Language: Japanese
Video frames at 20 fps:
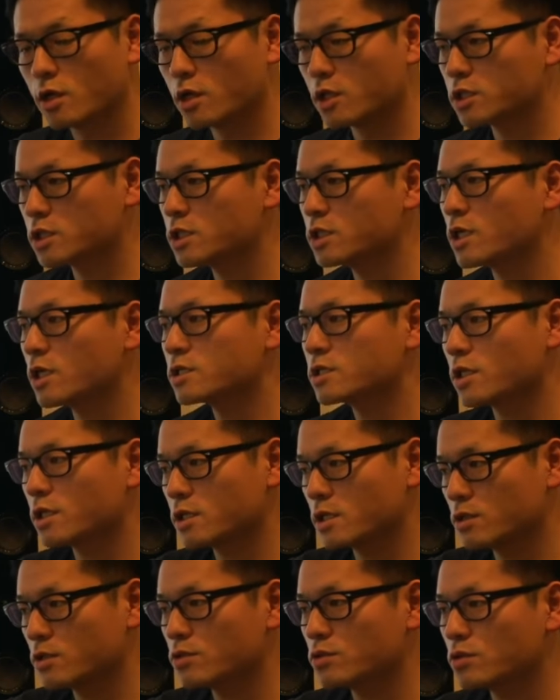侵害さ
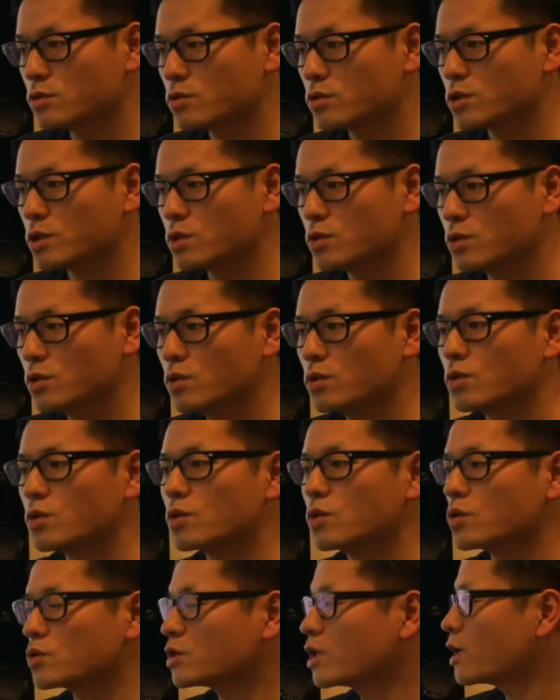れているという時
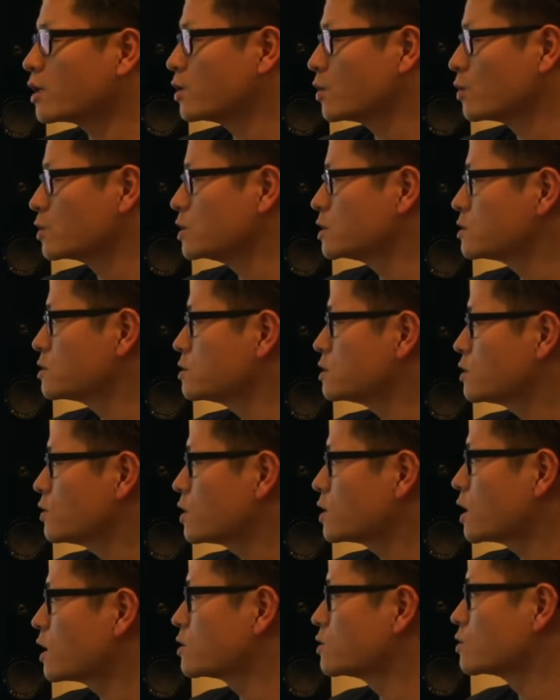の対応について
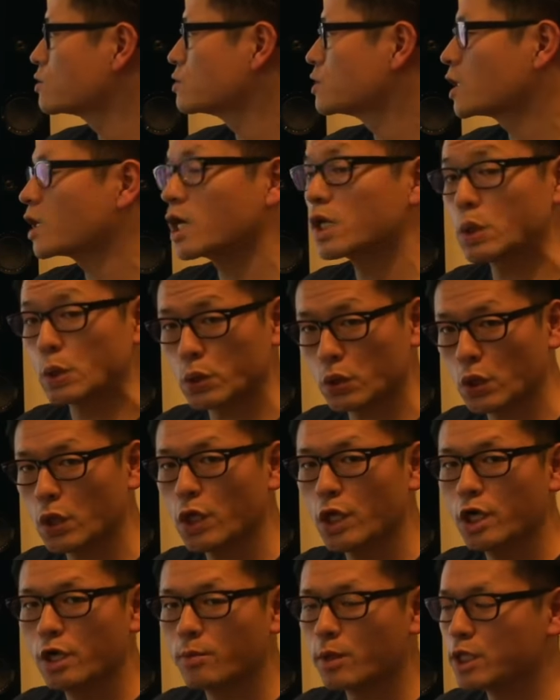は単独で可能
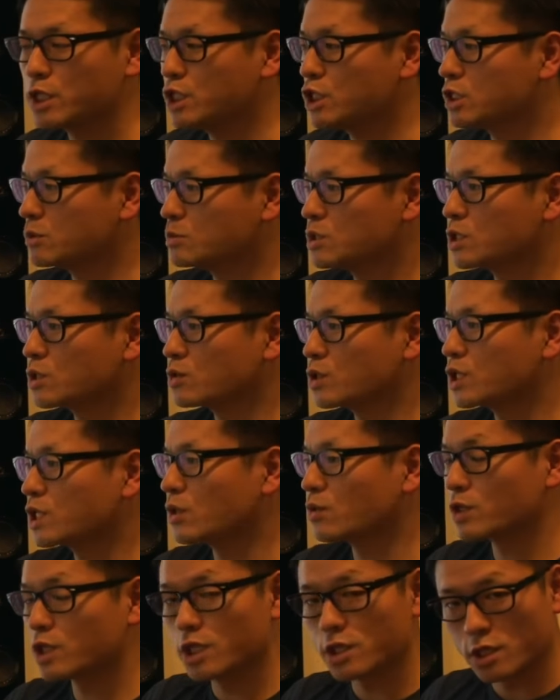と。いちいちみんなの意
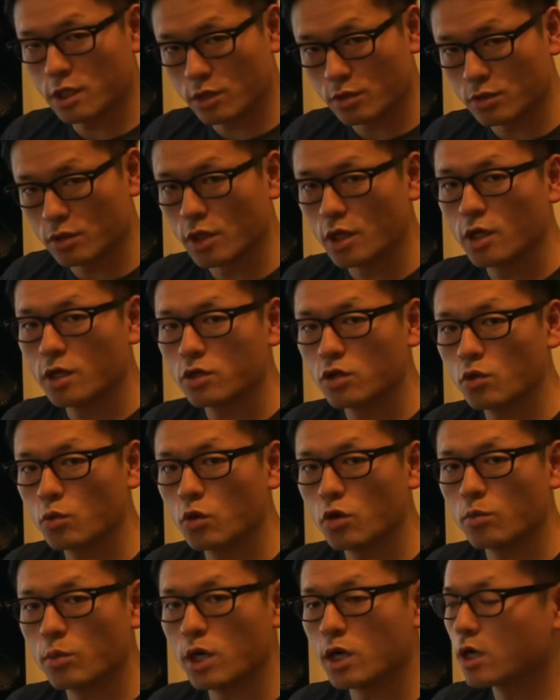見を聞いているの
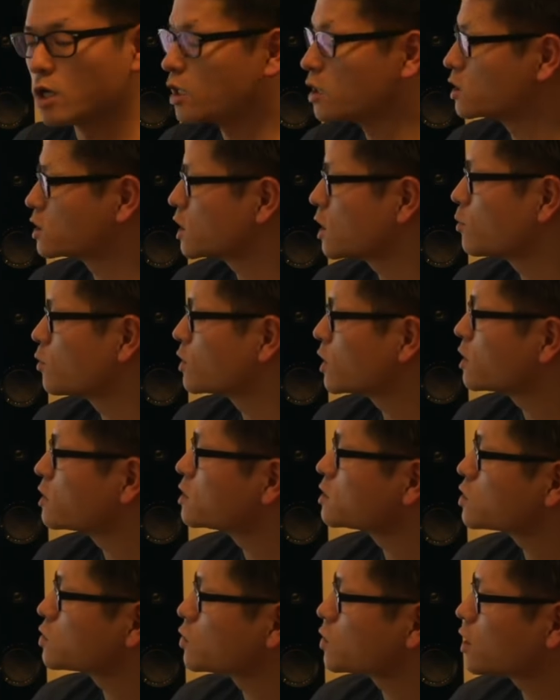も、時間もない
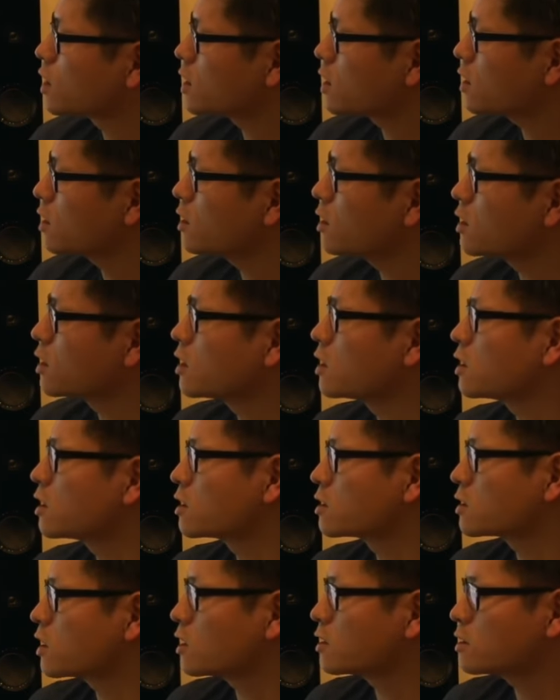でしょうか
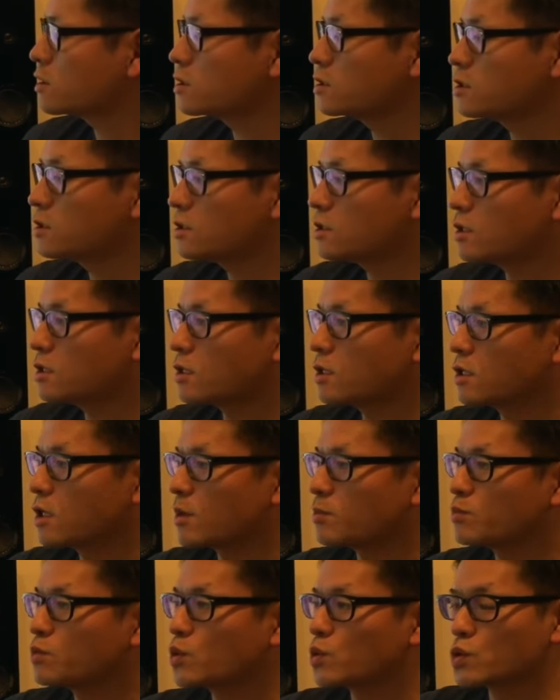ら、勝手に、
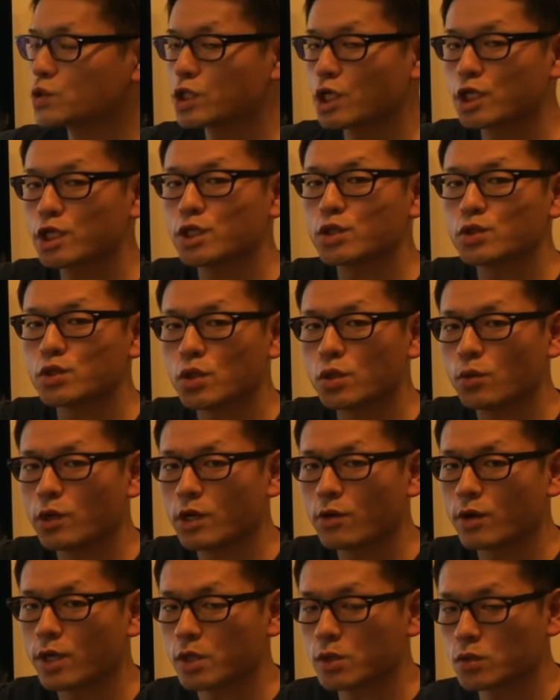アップロードされていると。
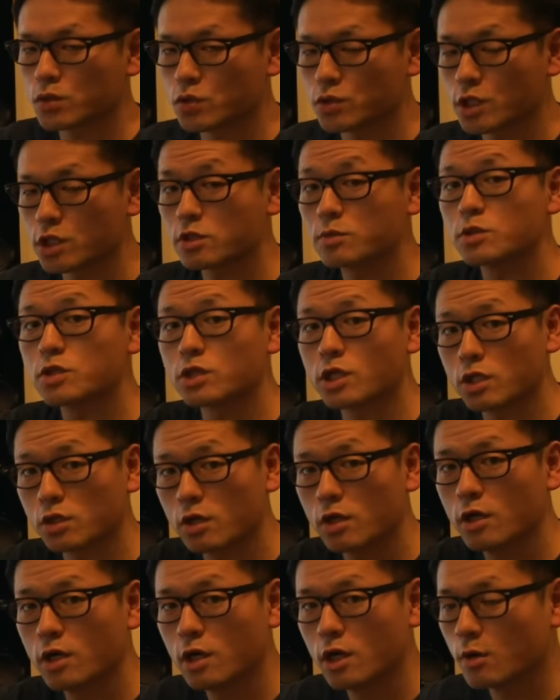我々の著作物が
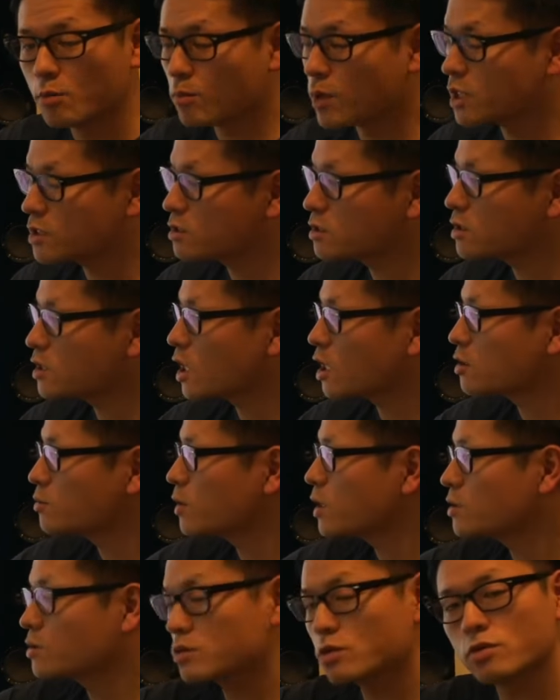と。毎月100
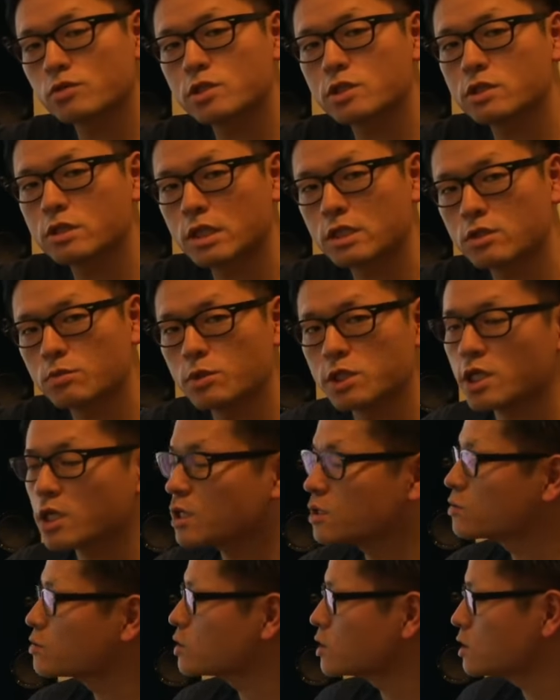万円の損失です。みた
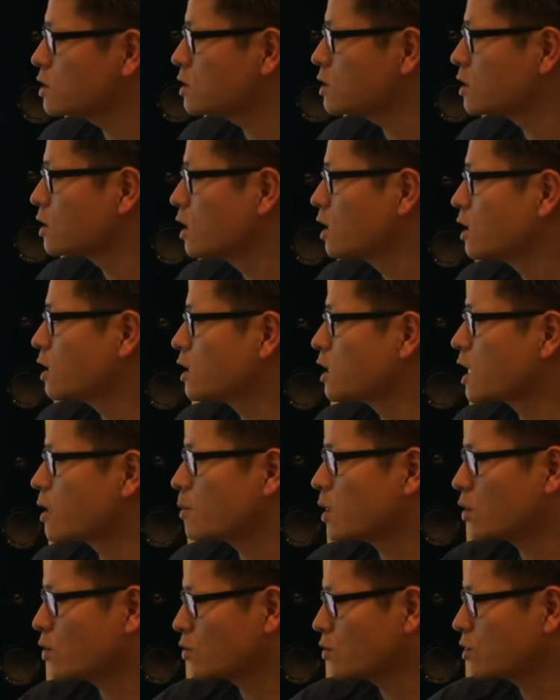いな時に、や
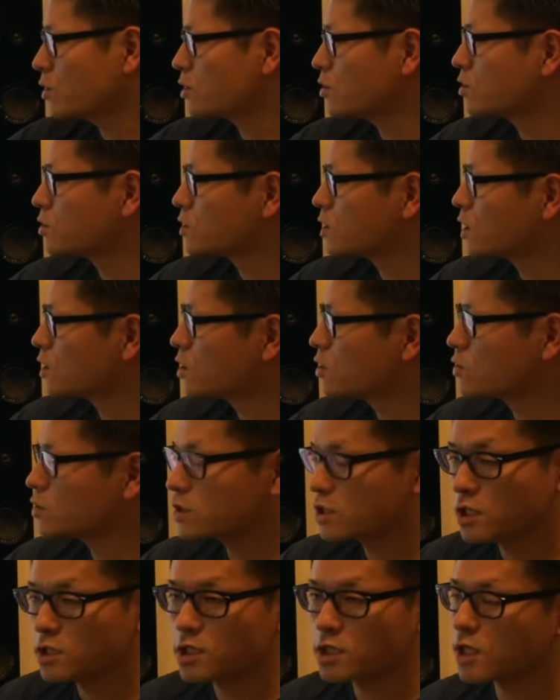めろっていう請求を
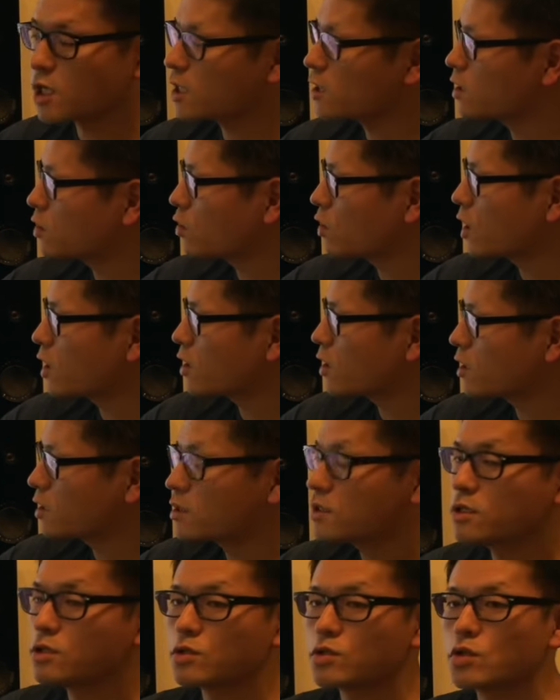したり、金を払えっ
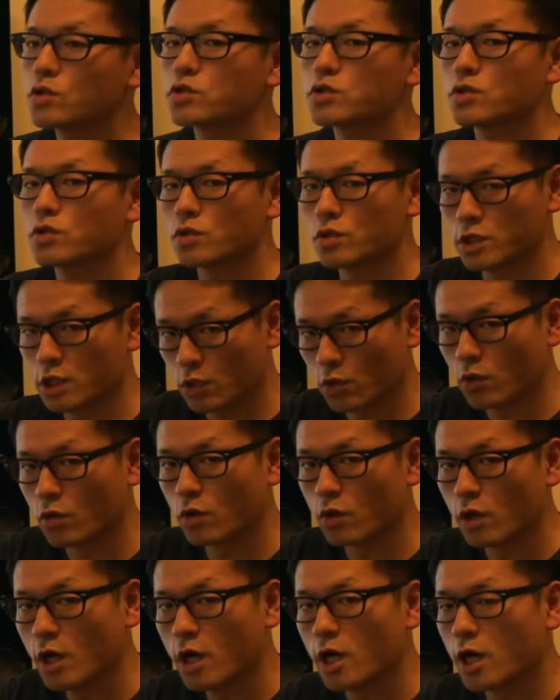ていうのをその違
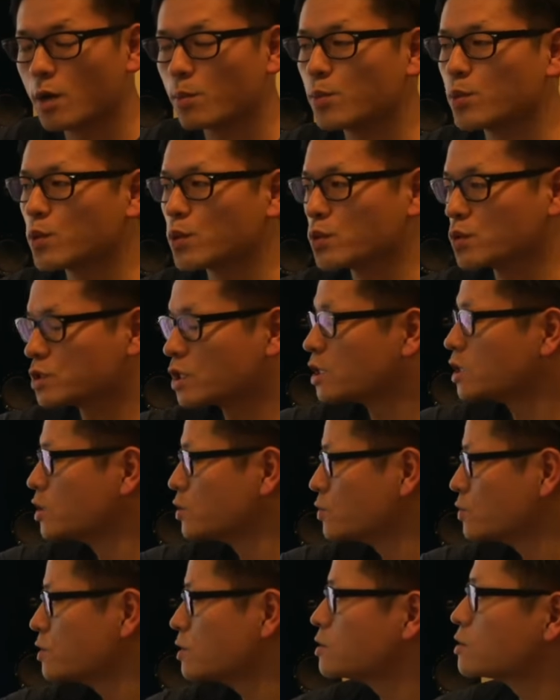法アップロード者に
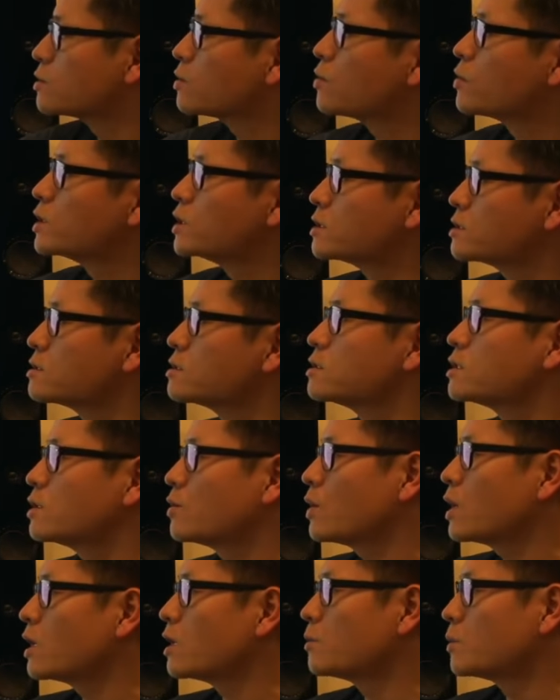言うっていう行為につい
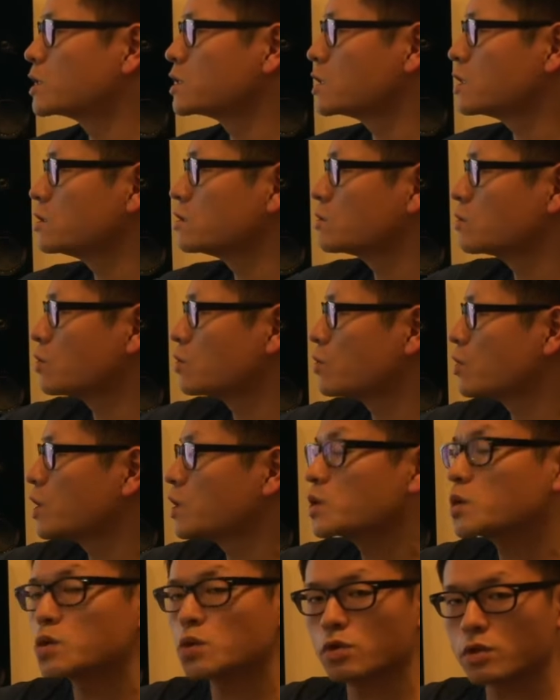ては、全員の合意を得
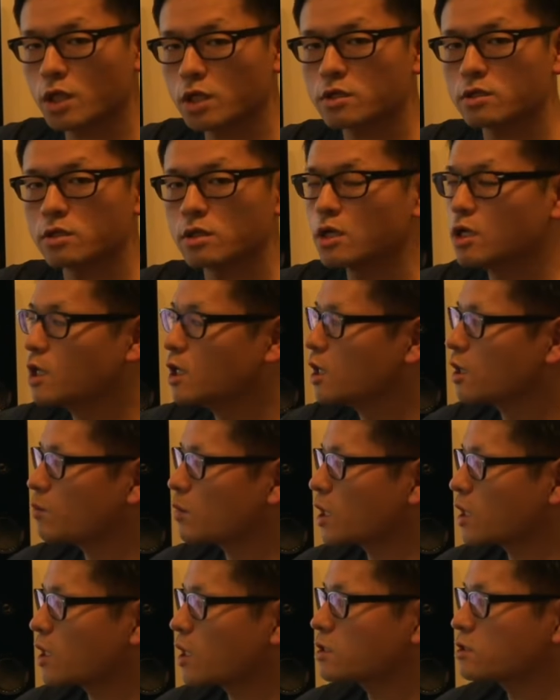ることなく、
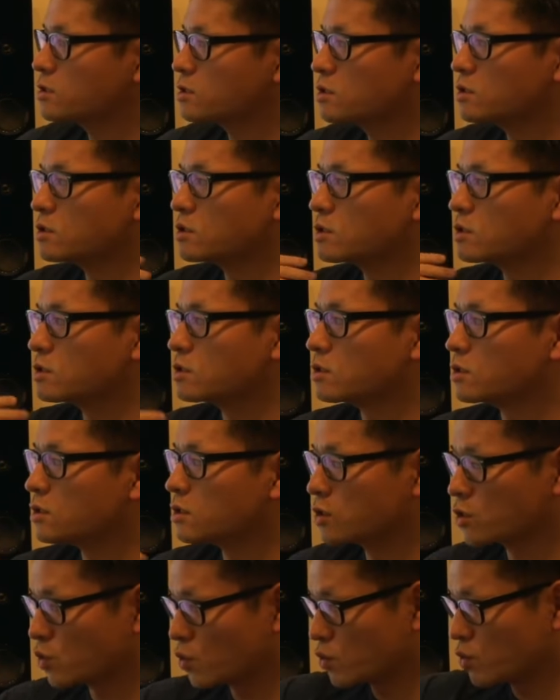
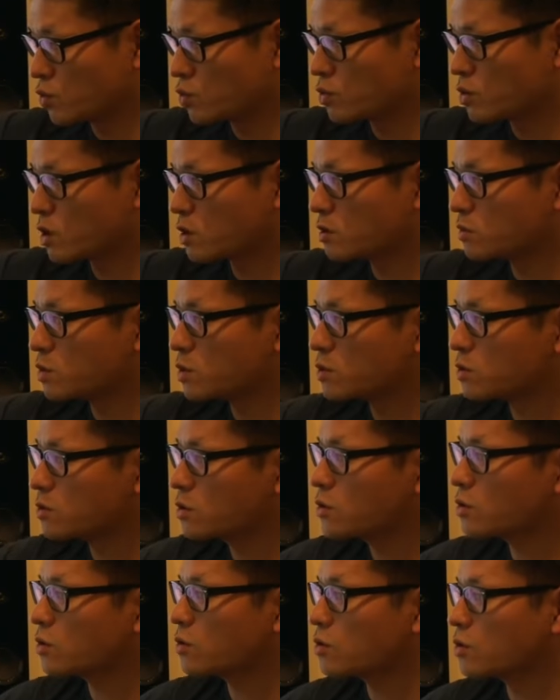各共有著作物
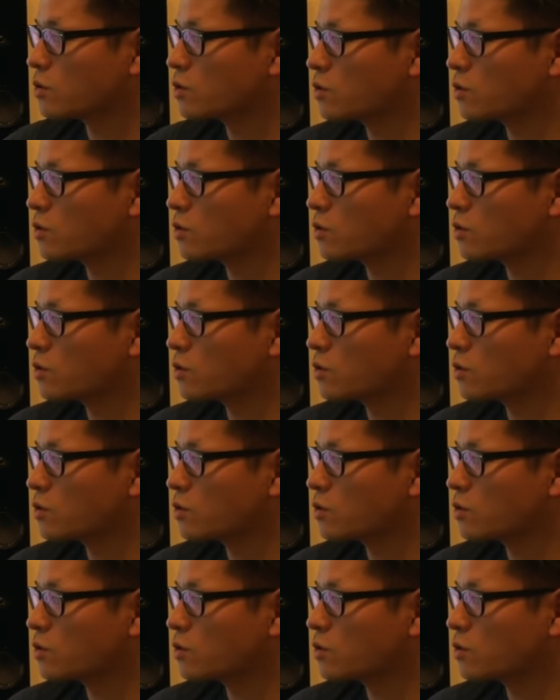の